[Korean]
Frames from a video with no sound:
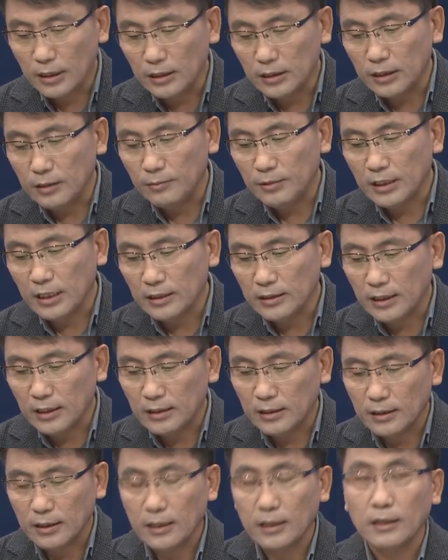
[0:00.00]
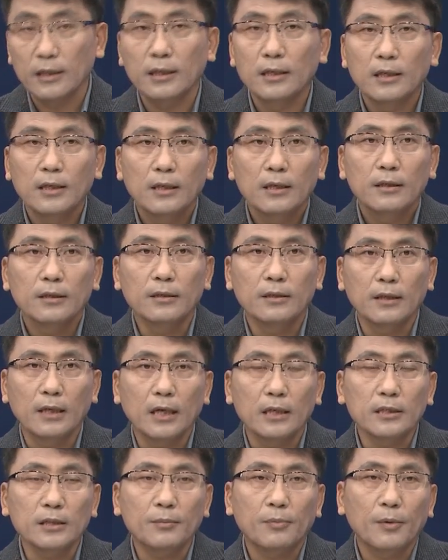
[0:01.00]
시민단체들이 여러
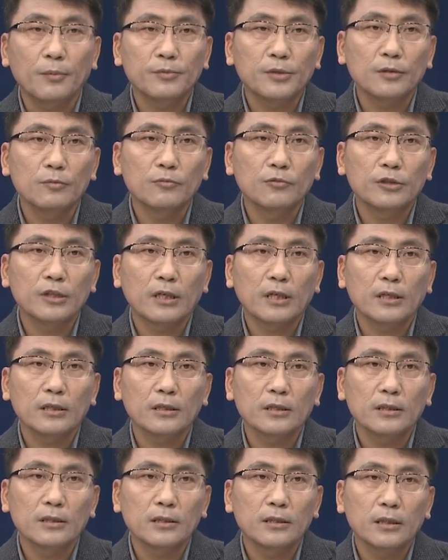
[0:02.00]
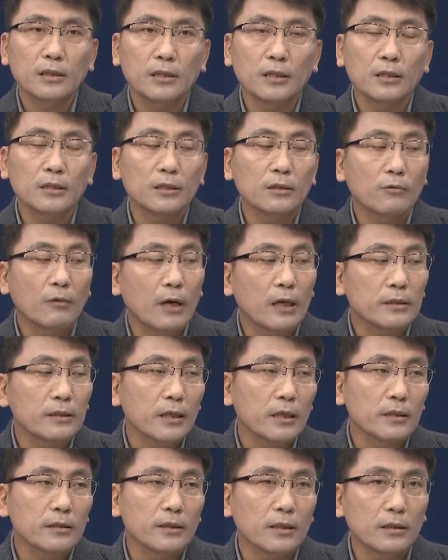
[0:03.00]
가지 법적 문제라든지 결정
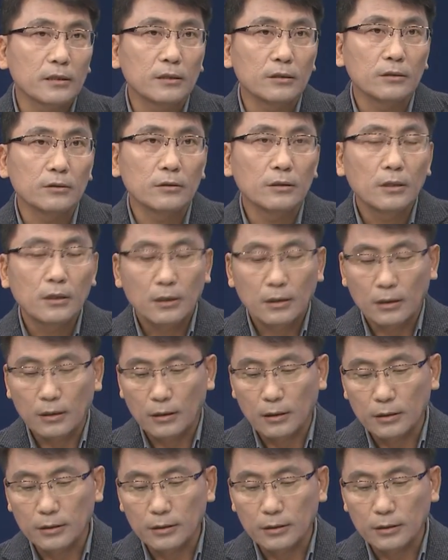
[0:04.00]
과정에서의 어떤 어,